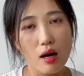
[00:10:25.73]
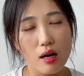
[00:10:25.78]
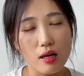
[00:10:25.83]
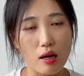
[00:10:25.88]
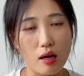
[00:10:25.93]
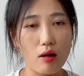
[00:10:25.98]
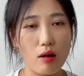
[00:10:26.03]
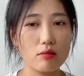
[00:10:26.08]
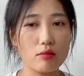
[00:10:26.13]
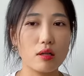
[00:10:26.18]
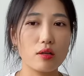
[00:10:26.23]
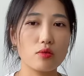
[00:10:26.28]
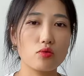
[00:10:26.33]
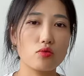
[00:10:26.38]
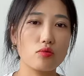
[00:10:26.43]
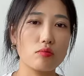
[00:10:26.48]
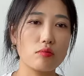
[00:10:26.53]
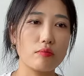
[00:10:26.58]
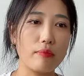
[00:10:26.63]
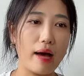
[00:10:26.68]
然后呢
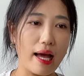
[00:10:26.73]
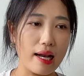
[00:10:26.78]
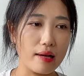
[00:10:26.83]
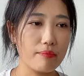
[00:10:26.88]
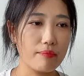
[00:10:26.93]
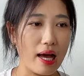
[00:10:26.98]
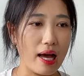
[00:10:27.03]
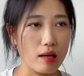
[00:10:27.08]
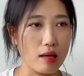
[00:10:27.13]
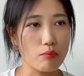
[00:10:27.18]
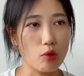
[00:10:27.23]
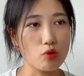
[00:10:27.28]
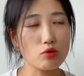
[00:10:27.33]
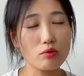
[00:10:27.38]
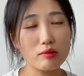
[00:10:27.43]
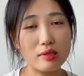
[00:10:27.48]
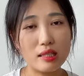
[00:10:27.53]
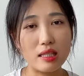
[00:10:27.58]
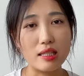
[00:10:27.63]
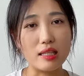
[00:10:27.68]
去买买了某
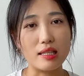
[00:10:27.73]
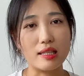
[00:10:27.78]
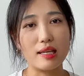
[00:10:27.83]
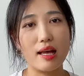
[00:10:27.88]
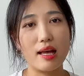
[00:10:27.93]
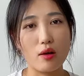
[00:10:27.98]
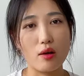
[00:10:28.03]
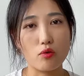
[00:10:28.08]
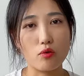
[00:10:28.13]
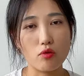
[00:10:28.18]
种体验，